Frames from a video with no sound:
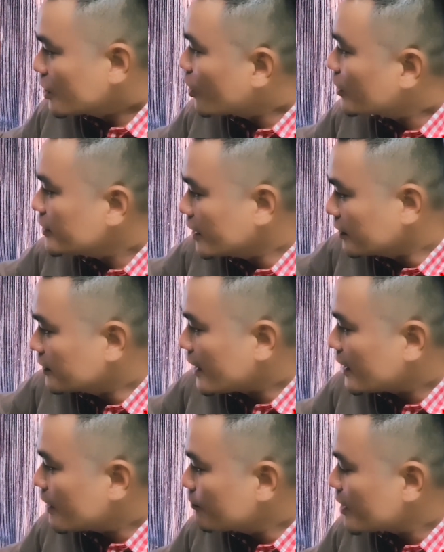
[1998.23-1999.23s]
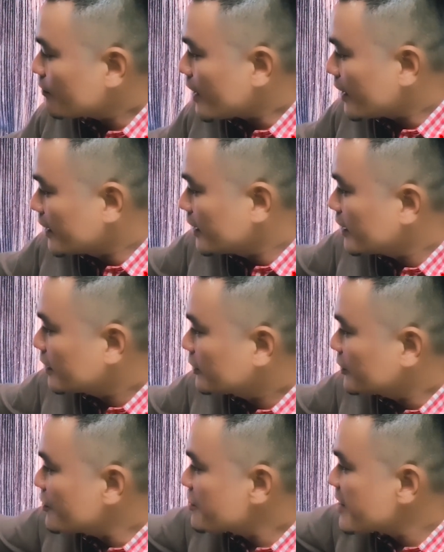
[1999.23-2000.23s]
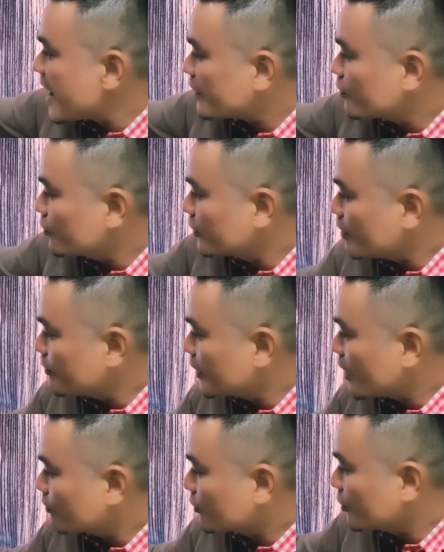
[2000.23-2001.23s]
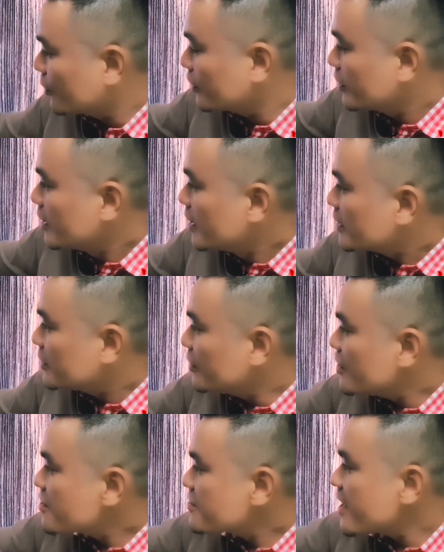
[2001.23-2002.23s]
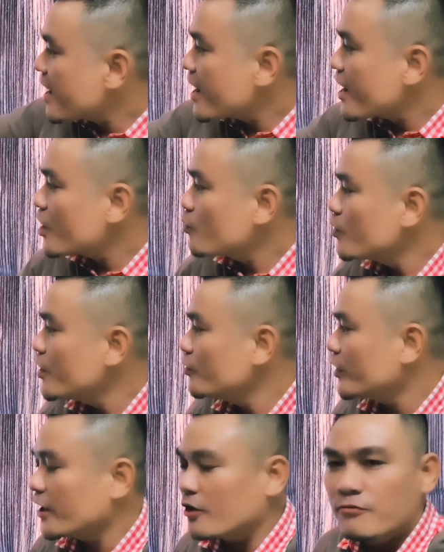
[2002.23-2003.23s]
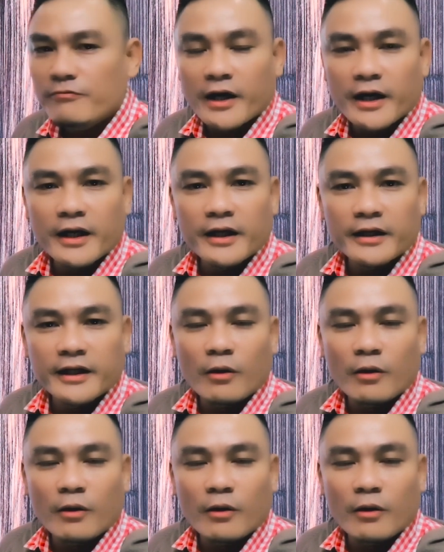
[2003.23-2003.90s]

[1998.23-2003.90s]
Khó nhận ra lắm các bạn ha. Chữ that'll này mình đọc rồi. Chữ there will này cũng vậy.